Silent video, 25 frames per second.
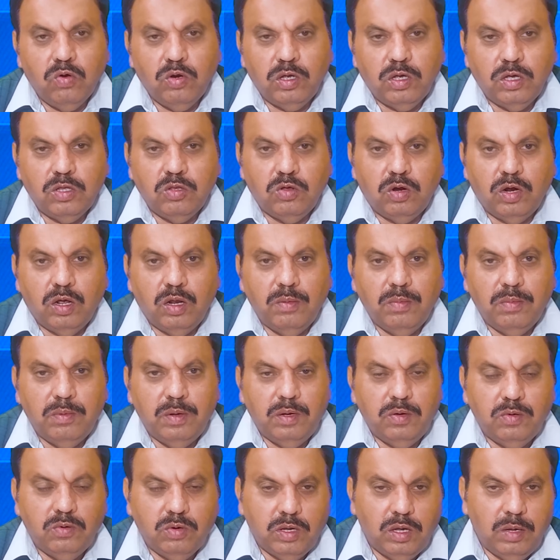उनके दौरान
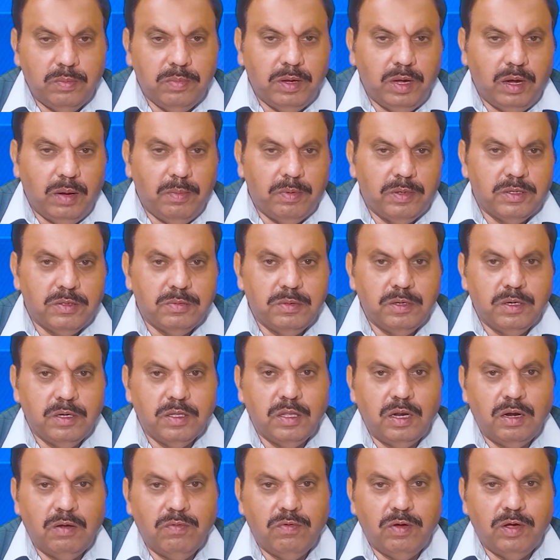उनके भी आपस में
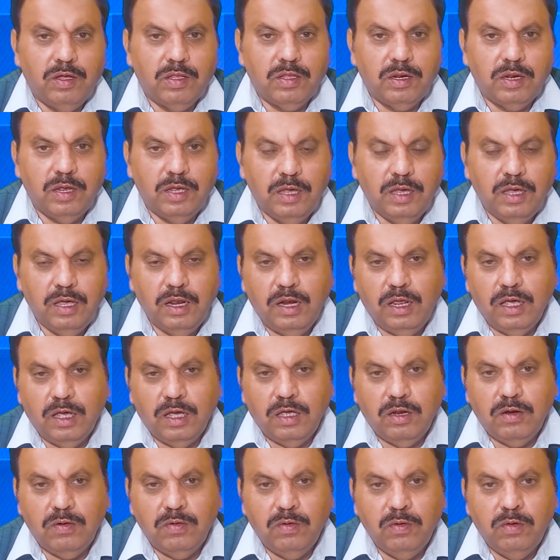इख्तलाफात रहे हैं
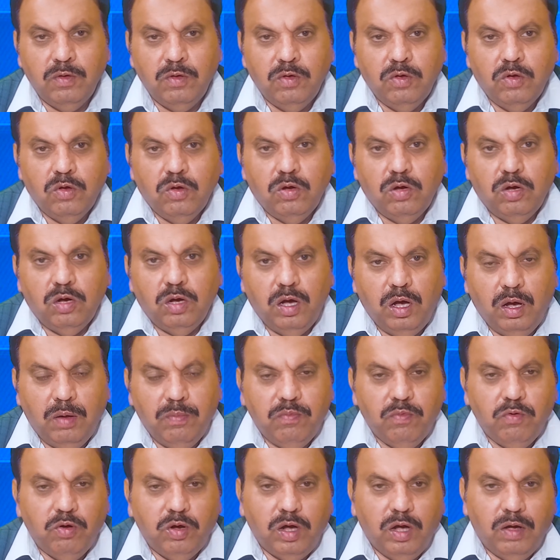लेकिन
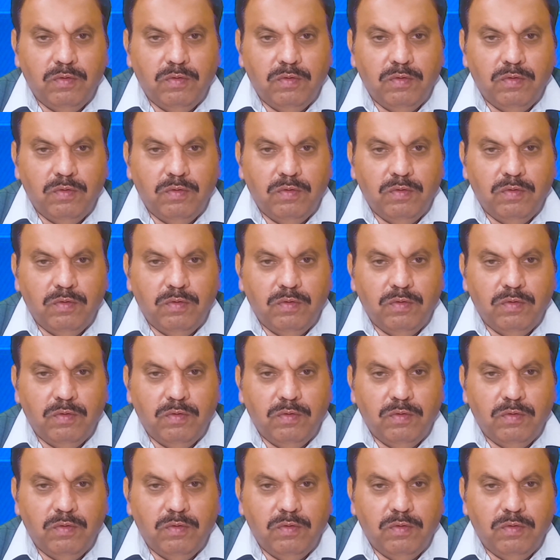अब वो